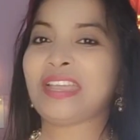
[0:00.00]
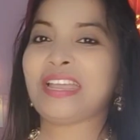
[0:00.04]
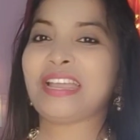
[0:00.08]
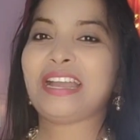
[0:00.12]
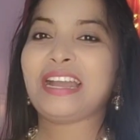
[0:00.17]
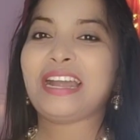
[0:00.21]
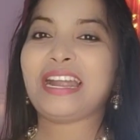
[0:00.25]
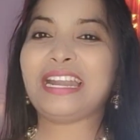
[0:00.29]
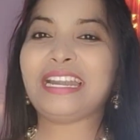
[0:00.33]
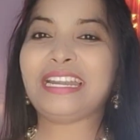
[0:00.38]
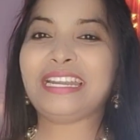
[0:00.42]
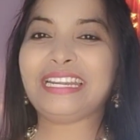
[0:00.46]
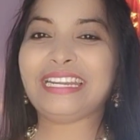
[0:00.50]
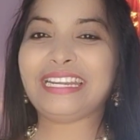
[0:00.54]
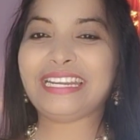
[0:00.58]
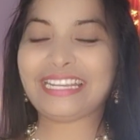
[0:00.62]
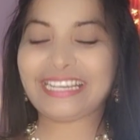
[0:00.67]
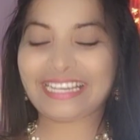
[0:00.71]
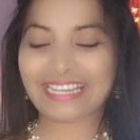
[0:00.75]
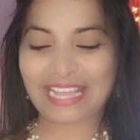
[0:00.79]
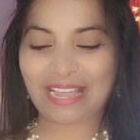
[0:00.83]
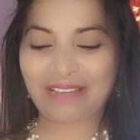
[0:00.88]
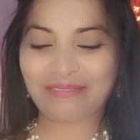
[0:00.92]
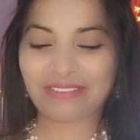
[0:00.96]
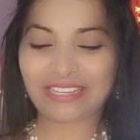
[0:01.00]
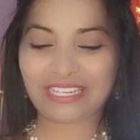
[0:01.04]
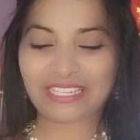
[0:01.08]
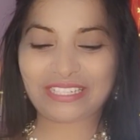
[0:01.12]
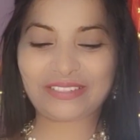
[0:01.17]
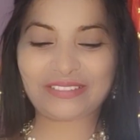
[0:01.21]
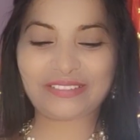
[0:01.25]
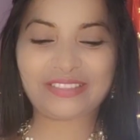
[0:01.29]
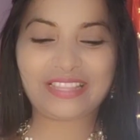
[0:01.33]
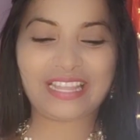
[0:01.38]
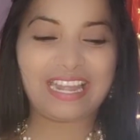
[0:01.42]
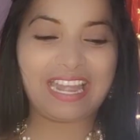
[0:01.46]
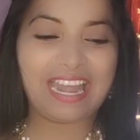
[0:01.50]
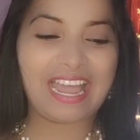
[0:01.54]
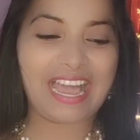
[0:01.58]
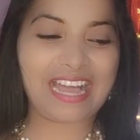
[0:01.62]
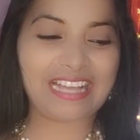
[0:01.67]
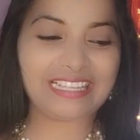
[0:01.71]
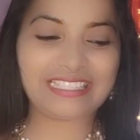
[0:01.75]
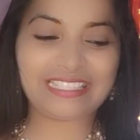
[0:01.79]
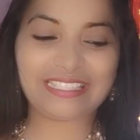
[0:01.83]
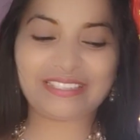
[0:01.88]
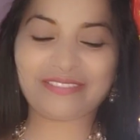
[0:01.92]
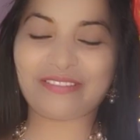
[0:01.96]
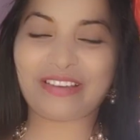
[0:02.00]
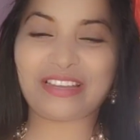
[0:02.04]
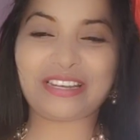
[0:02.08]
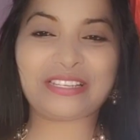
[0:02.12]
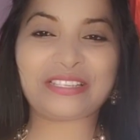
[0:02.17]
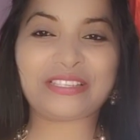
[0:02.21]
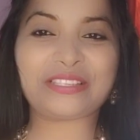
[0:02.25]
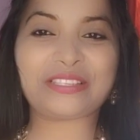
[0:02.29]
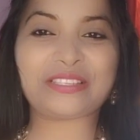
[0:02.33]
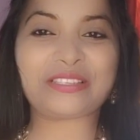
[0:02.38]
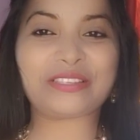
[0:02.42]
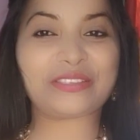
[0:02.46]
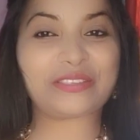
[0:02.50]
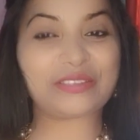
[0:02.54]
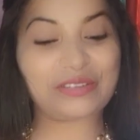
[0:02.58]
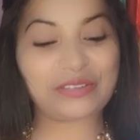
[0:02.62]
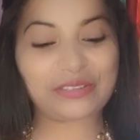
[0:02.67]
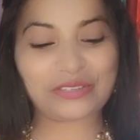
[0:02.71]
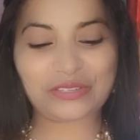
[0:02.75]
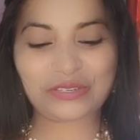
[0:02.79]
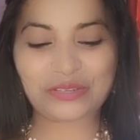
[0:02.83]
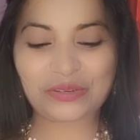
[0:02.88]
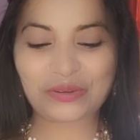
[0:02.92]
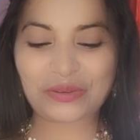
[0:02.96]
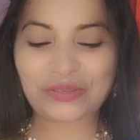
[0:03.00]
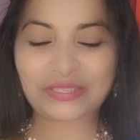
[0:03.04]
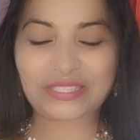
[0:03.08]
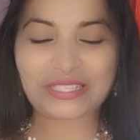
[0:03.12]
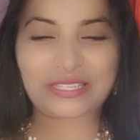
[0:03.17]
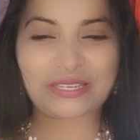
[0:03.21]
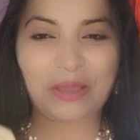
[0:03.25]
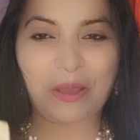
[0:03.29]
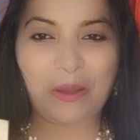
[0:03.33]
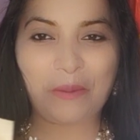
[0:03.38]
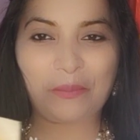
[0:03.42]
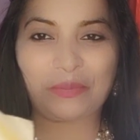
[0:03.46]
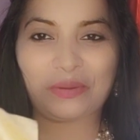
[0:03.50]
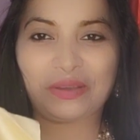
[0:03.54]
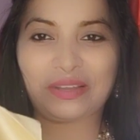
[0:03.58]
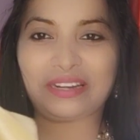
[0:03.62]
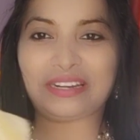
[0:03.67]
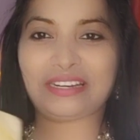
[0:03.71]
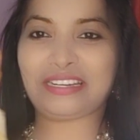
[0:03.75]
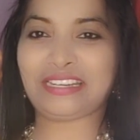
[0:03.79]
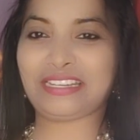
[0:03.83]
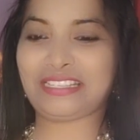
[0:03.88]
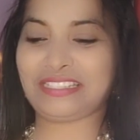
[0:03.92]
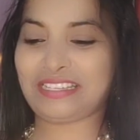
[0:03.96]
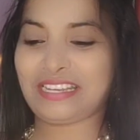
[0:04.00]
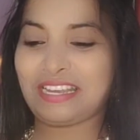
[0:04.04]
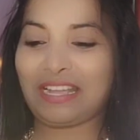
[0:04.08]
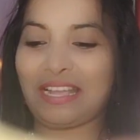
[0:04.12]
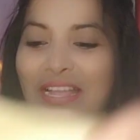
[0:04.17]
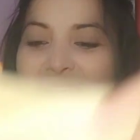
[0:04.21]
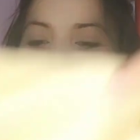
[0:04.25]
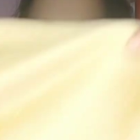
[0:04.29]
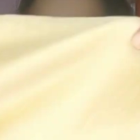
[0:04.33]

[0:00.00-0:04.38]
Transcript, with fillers: అండ్ కమింగ్ టు ద లాస్ట్ వన్ షో స్టాపర్ నిజంగా